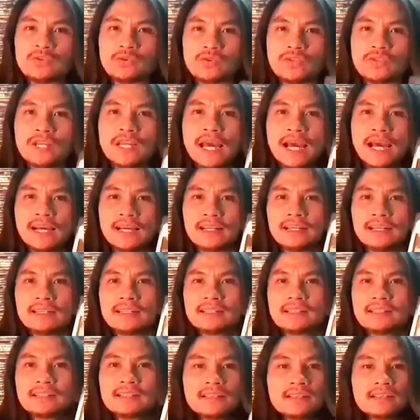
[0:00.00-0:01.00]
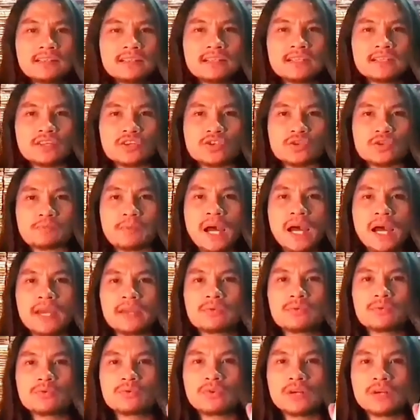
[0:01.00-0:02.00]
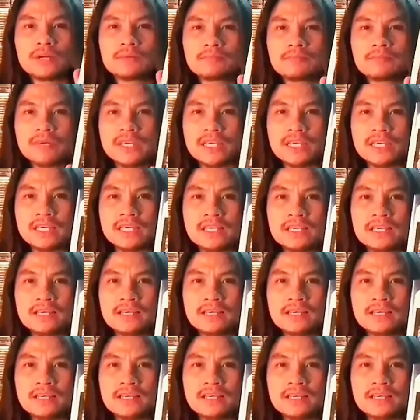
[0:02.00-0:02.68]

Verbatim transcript: หลายสุดที่รักหรือ The Spy Who Loved Me